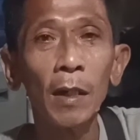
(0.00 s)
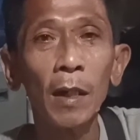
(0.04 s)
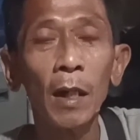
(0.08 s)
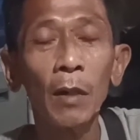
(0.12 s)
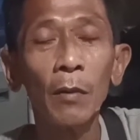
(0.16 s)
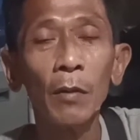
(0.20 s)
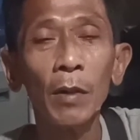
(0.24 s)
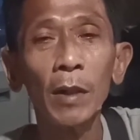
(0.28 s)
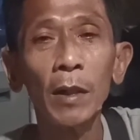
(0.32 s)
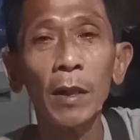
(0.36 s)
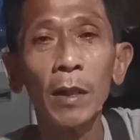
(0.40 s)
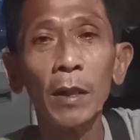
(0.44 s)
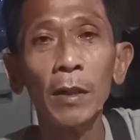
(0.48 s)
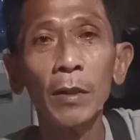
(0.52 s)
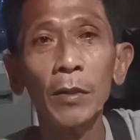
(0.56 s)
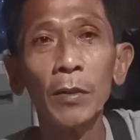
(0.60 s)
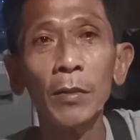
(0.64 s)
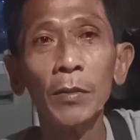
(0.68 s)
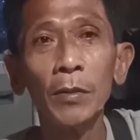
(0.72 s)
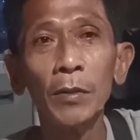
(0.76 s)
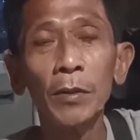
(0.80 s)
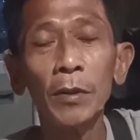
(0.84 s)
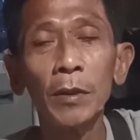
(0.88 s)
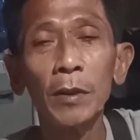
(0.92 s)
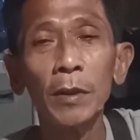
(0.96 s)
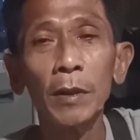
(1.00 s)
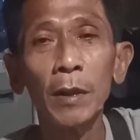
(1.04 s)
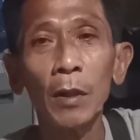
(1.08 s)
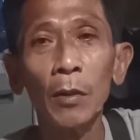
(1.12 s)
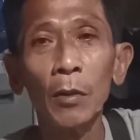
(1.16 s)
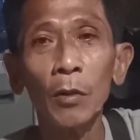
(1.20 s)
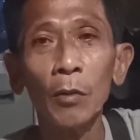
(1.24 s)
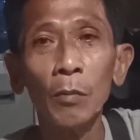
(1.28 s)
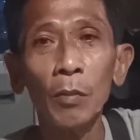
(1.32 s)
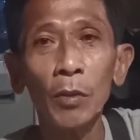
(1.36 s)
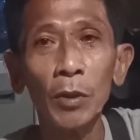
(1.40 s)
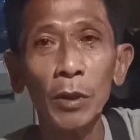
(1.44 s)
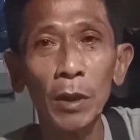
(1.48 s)
awa ng Diyos,
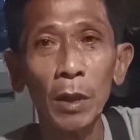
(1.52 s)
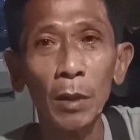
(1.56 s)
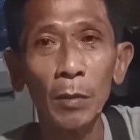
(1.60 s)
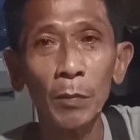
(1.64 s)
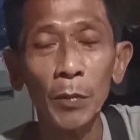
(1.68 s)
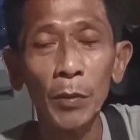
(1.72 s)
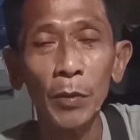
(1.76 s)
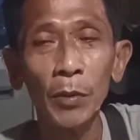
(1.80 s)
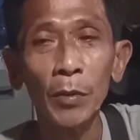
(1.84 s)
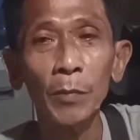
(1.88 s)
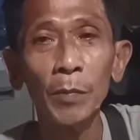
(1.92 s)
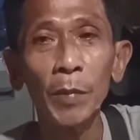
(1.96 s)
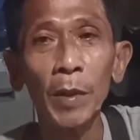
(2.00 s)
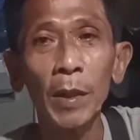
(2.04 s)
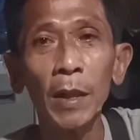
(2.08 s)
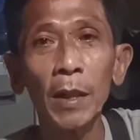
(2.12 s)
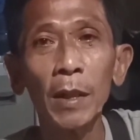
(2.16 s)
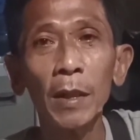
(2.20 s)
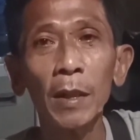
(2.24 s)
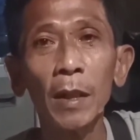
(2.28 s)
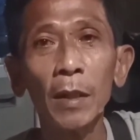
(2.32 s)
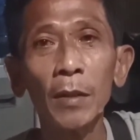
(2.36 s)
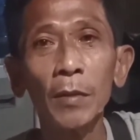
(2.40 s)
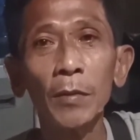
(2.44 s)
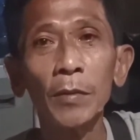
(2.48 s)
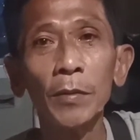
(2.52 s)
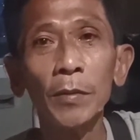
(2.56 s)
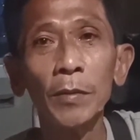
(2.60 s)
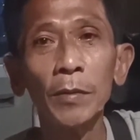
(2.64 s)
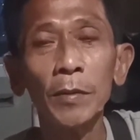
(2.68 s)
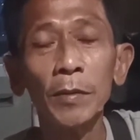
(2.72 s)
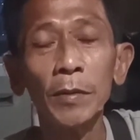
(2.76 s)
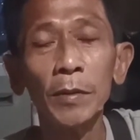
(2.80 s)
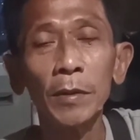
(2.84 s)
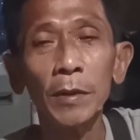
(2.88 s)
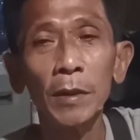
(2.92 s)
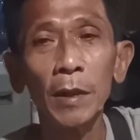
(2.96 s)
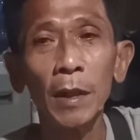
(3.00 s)
naubos lang po yung paninda ko.
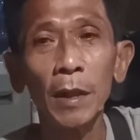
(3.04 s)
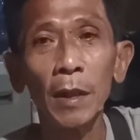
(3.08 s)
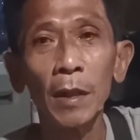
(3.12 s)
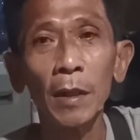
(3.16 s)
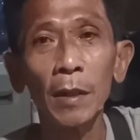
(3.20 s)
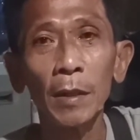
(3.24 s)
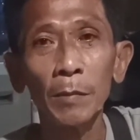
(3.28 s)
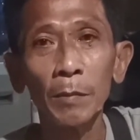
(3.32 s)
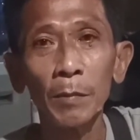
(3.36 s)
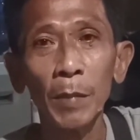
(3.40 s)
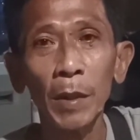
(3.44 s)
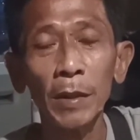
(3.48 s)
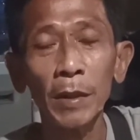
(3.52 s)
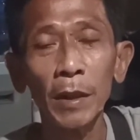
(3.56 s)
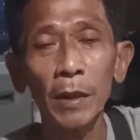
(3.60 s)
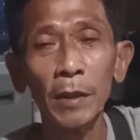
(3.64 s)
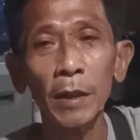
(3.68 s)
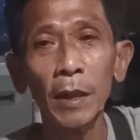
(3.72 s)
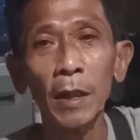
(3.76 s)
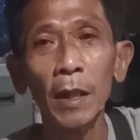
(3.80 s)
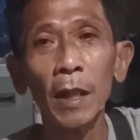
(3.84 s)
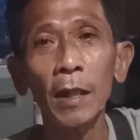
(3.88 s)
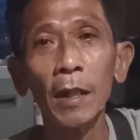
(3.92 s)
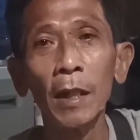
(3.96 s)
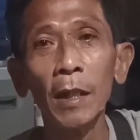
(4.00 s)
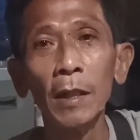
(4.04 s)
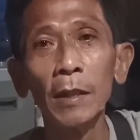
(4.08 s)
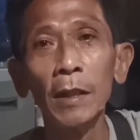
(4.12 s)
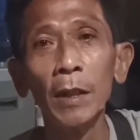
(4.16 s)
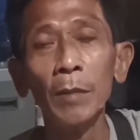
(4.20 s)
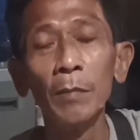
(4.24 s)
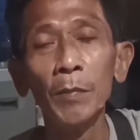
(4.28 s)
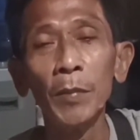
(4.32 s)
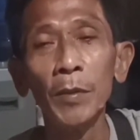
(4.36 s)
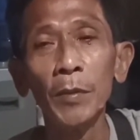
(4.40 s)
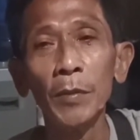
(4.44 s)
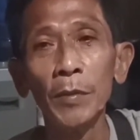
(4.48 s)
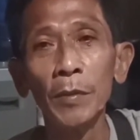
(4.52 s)
Ah, Pagtataga lang
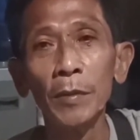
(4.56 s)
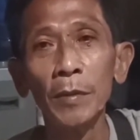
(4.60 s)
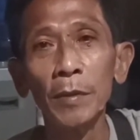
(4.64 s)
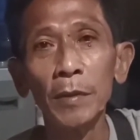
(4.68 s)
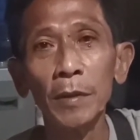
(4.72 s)
din po.